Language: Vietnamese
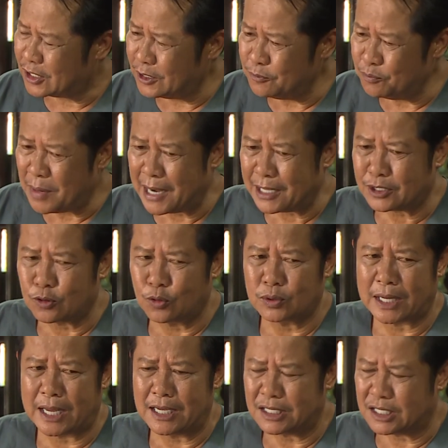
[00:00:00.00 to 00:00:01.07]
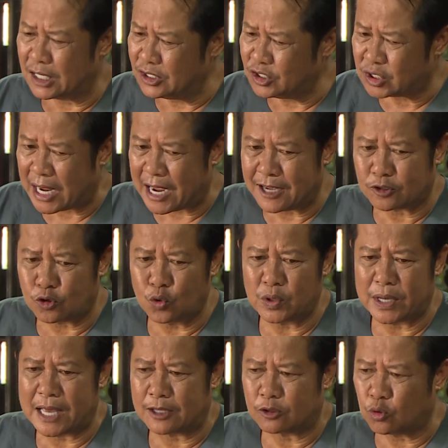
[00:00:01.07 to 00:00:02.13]
chính mắt tôi thấy chính tay tôi
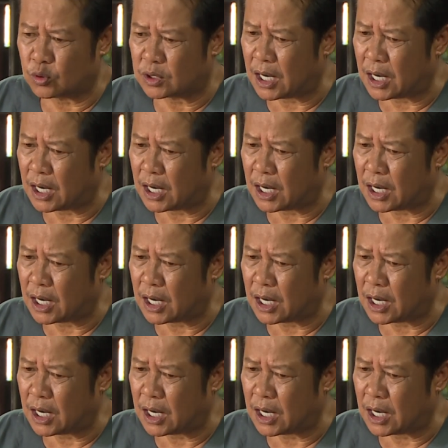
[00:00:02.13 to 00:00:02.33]
nghe tôi